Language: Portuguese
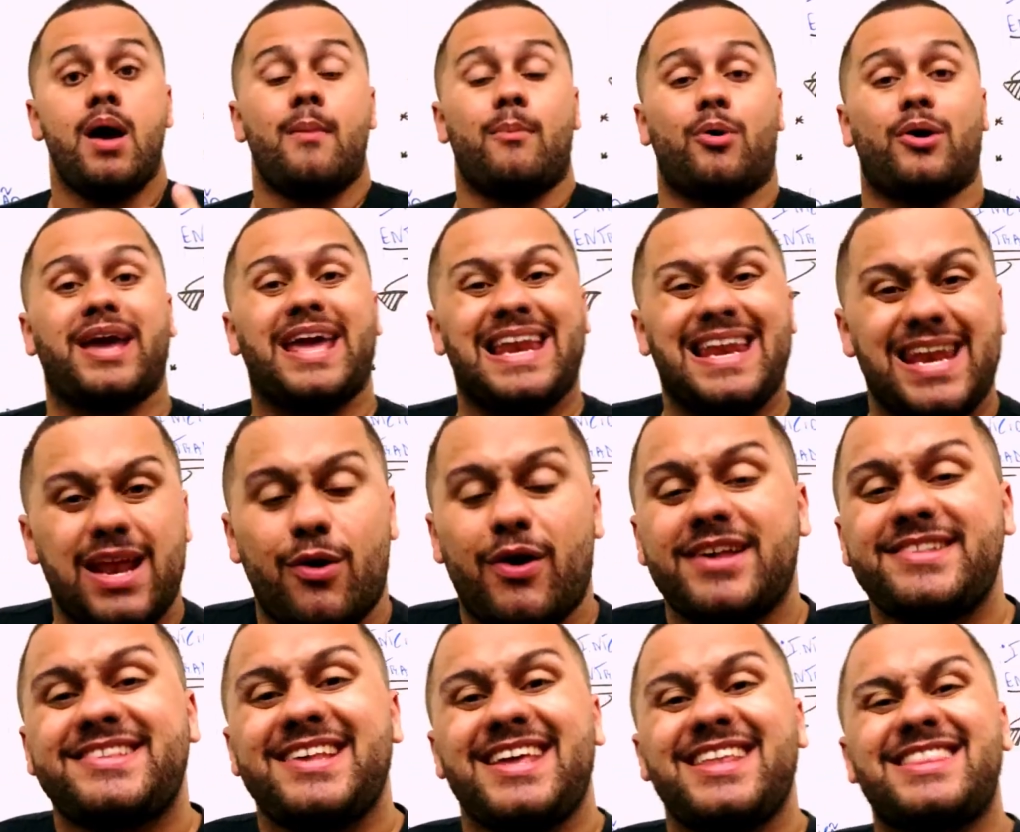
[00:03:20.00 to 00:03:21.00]
porque ele não
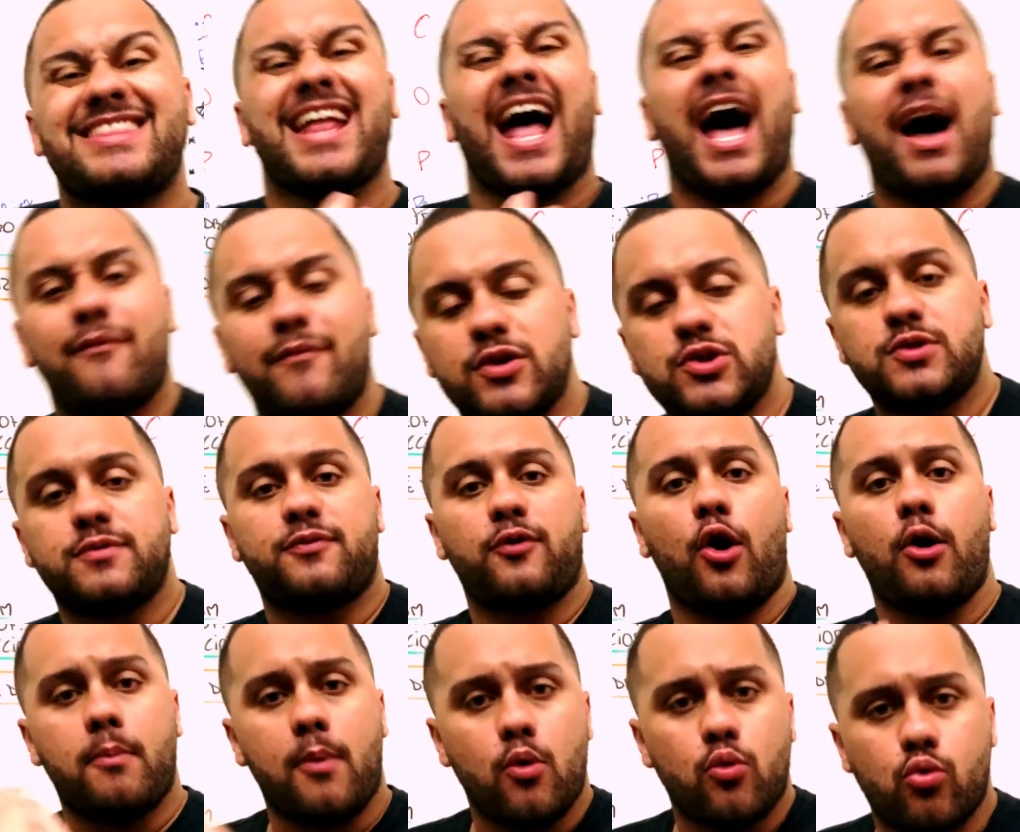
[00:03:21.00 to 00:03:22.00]
aceitava de
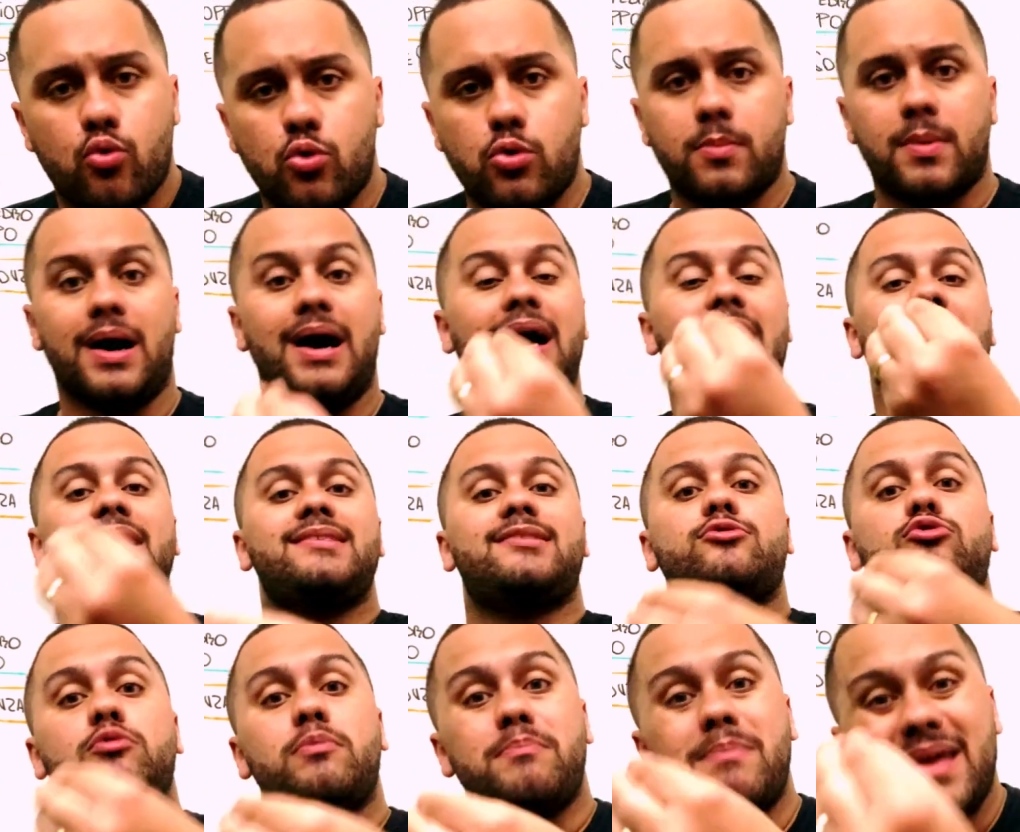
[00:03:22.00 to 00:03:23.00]
forma alguma se
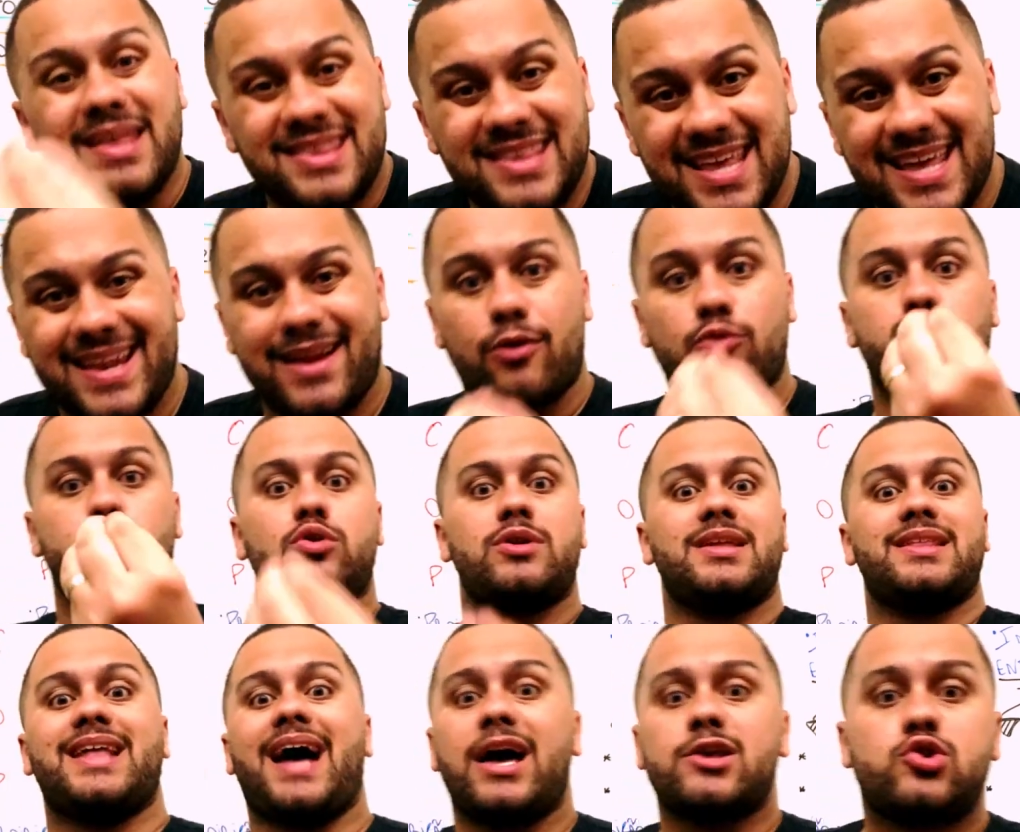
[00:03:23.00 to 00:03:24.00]
submeter à
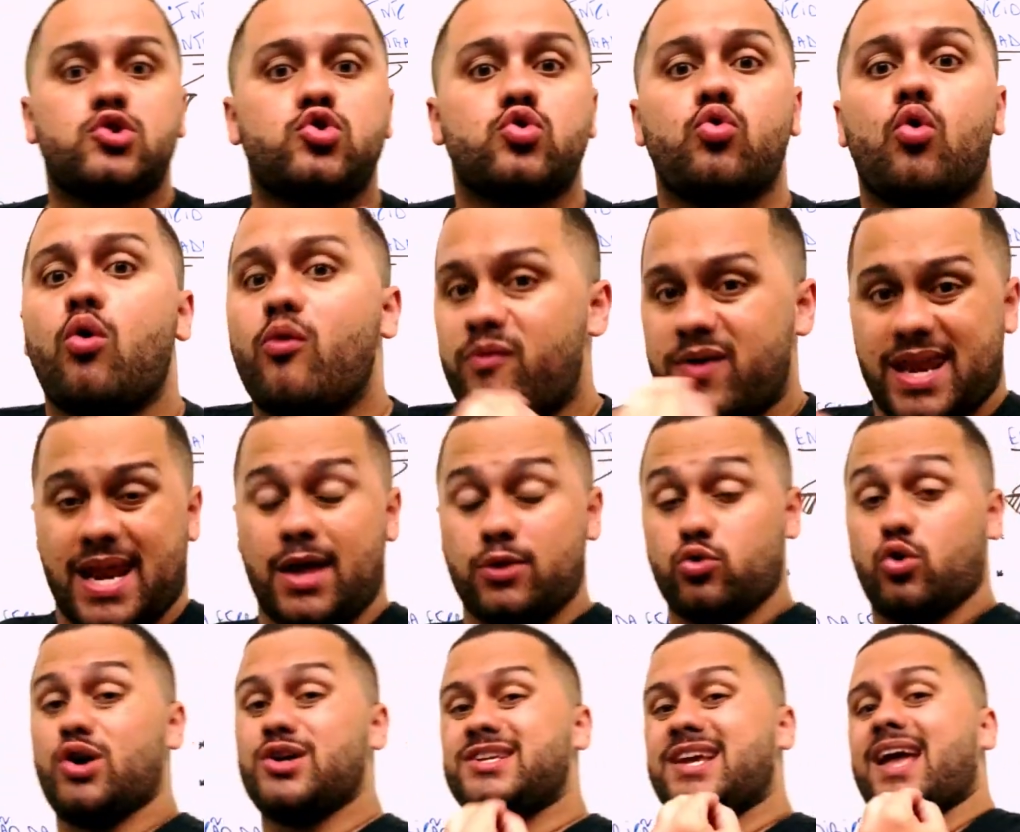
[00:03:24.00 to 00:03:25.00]
autoridade de um
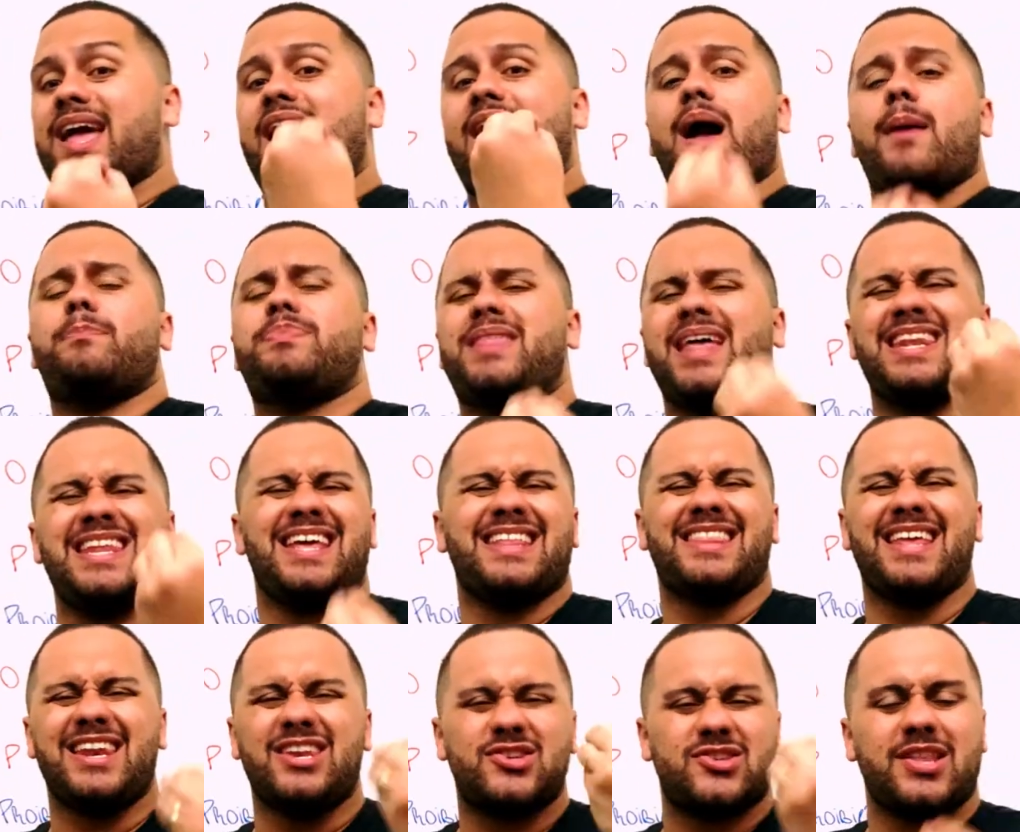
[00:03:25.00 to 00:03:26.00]
governador, já que a capitania
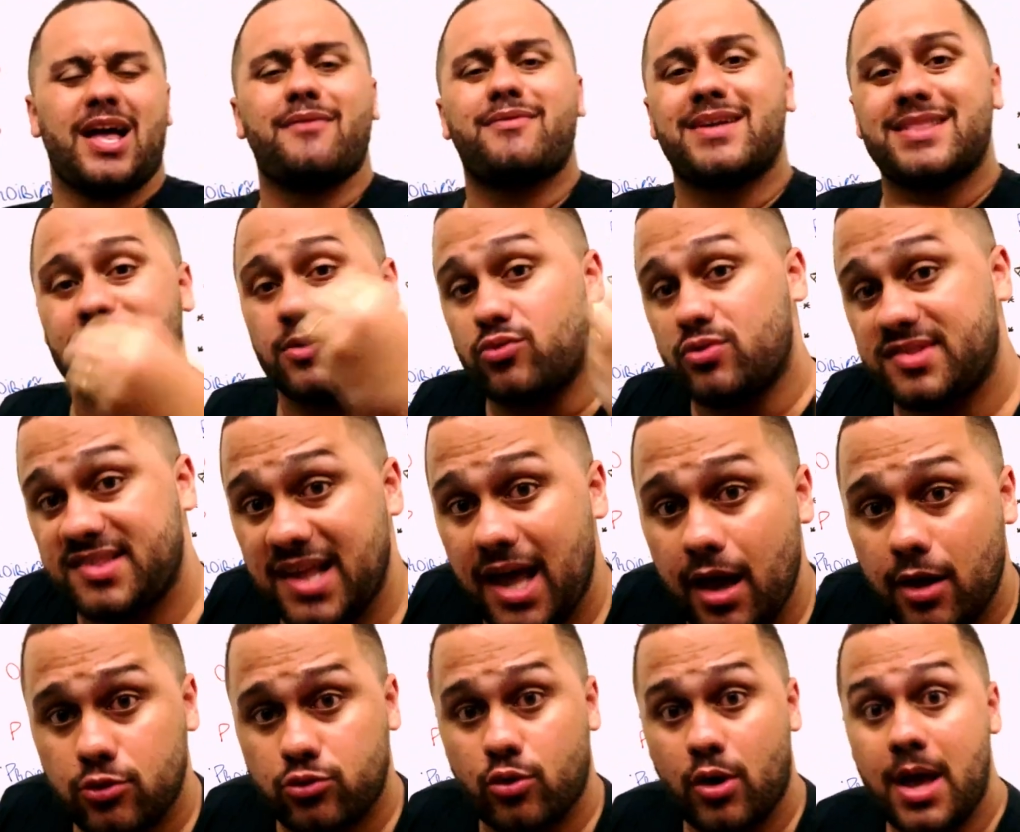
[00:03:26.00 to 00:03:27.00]
dele estava dando
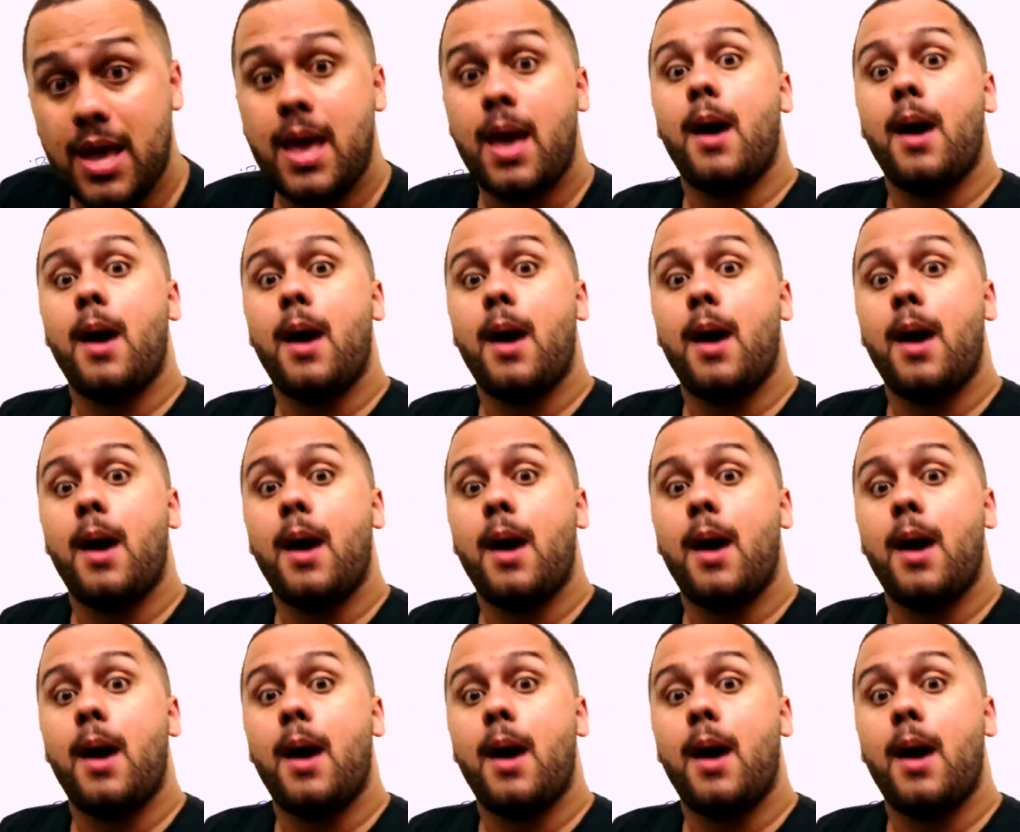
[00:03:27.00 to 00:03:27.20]
certo.